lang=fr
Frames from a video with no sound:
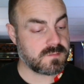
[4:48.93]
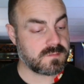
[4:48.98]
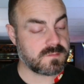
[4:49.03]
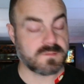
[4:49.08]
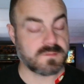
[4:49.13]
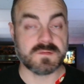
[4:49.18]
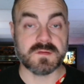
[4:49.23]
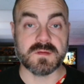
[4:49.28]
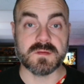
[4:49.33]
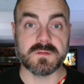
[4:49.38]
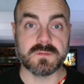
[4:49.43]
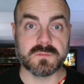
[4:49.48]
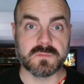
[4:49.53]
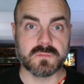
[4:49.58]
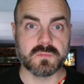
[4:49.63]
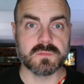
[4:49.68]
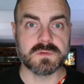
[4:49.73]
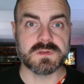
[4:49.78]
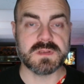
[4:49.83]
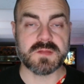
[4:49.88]
C'est
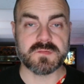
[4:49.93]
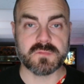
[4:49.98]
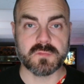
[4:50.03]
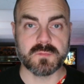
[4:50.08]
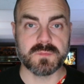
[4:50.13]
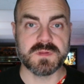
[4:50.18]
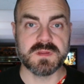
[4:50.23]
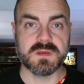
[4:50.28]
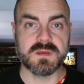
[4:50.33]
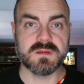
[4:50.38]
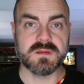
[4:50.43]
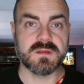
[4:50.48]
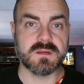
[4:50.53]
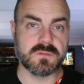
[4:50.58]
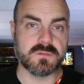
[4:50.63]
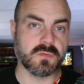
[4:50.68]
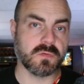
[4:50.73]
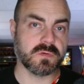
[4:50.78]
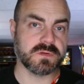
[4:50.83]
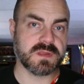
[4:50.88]
toute la subtilité
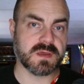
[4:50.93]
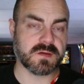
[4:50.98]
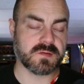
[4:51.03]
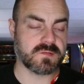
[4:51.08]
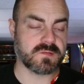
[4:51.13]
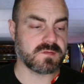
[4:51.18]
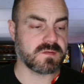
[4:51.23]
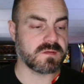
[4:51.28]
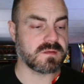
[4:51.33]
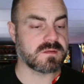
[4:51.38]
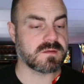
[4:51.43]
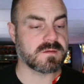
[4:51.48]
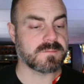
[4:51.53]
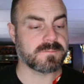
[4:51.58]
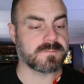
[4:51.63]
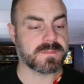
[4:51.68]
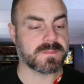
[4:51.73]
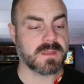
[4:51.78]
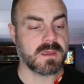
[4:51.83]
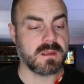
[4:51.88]
du Rotary
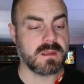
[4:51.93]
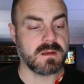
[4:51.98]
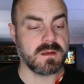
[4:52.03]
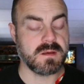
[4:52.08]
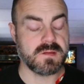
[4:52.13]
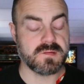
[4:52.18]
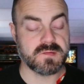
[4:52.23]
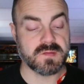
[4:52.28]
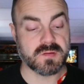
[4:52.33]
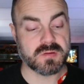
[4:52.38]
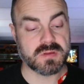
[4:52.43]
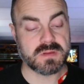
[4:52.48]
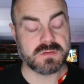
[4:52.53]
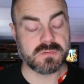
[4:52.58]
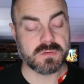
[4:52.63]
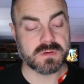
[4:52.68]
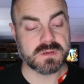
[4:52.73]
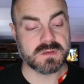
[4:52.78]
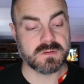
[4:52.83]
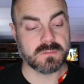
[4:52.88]
Les
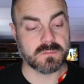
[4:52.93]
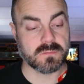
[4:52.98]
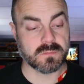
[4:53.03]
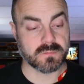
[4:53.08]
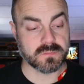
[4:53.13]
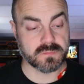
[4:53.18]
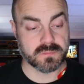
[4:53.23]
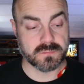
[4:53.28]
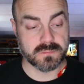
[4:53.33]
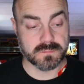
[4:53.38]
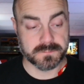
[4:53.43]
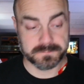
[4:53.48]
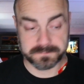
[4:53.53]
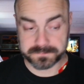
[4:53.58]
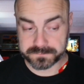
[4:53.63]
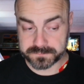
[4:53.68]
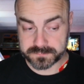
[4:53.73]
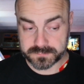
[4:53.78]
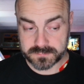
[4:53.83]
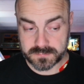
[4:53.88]
ingénieurs qui l'ont conçu,
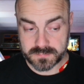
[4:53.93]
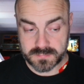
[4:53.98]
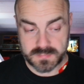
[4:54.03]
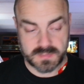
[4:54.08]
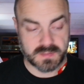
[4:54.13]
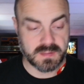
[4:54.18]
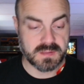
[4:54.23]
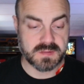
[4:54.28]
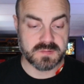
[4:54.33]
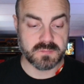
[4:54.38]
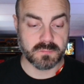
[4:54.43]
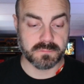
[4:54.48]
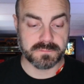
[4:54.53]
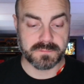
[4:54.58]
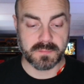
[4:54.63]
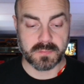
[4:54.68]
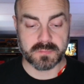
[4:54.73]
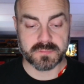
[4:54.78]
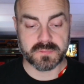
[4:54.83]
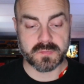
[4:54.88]
ils ont
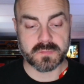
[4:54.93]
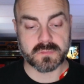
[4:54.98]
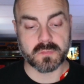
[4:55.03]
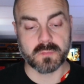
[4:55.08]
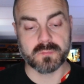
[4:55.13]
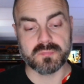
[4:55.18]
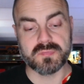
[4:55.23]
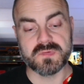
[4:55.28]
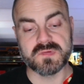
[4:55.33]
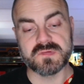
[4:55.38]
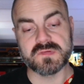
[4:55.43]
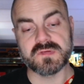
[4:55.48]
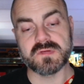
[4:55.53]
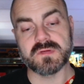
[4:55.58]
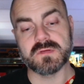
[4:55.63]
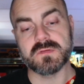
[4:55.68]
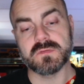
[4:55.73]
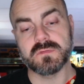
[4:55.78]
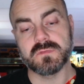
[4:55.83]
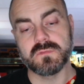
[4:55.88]
fait en sorte qu'on puisse
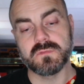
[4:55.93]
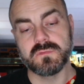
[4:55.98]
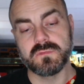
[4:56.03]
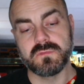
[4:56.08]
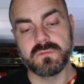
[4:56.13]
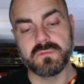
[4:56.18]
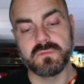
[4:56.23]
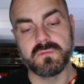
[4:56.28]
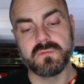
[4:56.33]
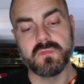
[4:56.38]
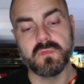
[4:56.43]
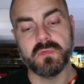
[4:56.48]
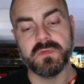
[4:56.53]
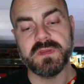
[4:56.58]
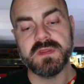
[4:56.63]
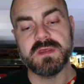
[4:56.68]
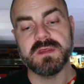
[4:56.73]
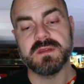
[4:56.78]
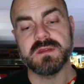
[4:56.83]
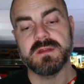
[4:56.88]

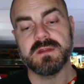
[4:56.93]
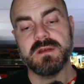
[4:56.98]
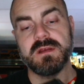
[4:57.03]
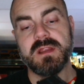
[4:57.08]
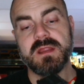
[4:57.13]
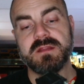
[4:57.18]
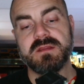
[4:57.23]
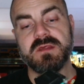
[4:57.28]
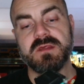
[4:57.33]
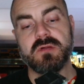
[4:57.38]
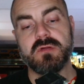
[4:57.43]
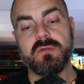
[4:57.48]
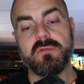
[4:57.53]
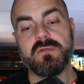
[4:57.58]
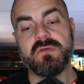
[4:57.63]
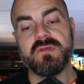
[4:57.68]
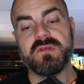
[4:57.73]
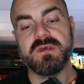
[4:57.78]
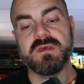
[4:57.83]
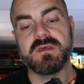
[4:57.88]
tourner la tige
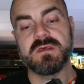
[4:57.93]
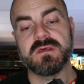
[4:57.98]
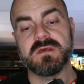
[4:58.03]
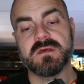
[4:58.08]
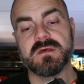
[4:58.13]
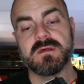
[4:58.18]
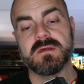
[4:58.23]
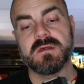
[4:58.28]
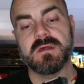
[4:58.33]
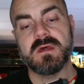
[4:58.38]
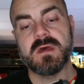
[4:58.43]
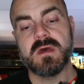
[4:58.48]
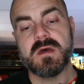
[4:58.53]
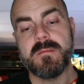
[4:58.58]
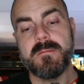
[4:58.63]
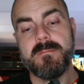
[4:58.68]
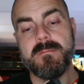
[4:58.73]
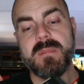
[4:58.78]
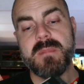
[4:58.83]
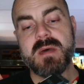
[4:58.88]
du stick,
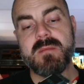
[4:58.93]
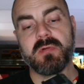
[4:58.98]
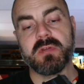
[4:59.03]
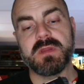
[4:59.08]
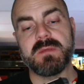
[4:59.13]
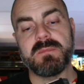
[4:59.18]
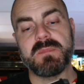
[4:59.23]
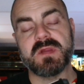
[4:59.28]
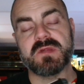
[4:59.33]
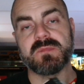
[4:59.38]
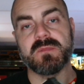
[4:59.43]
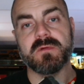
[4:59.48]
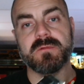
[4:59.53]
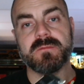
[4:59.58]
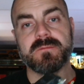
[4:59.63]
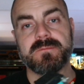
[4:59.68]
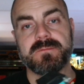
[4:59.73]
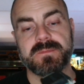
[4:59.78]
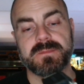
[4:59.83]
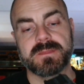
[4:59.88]
même en déplacement.
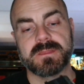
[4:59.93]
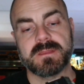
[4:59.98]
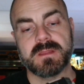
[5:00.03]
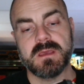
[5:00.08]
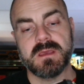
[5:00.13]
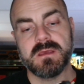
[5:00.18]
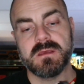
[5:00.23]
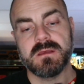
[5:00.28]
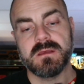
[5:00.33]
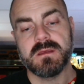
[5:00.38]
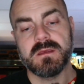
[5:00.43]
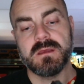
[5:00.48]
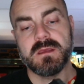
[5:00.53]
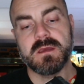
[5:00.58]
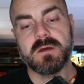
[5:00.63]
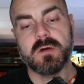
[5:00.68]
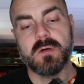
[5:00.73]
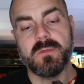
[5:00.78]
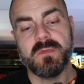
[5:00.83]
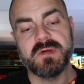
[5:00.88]

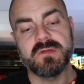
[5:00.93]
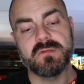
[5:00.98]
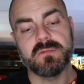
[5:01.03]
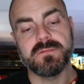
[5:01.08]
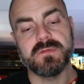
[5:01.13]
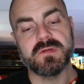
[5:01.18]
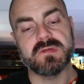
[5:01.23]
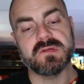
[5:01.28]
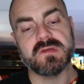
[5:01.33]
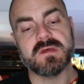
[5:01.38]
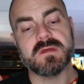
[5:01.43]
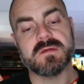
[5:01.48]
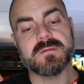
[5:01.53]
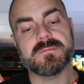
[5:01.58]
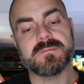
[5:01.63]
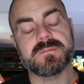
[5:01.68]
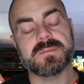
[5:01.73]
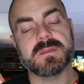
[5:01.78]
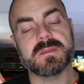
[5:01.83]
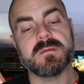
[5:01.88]
Et comment ils ont fait ça
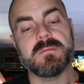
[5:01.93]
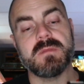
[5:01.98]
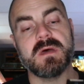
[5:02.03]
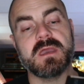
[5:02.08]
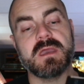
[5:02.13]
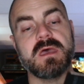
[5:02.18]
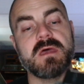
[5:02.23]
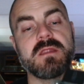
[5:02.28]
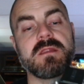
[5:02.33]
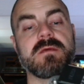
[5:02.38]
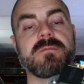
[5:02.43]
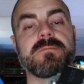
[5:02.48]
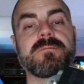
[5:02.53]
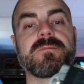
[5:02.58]
bah, Regardez.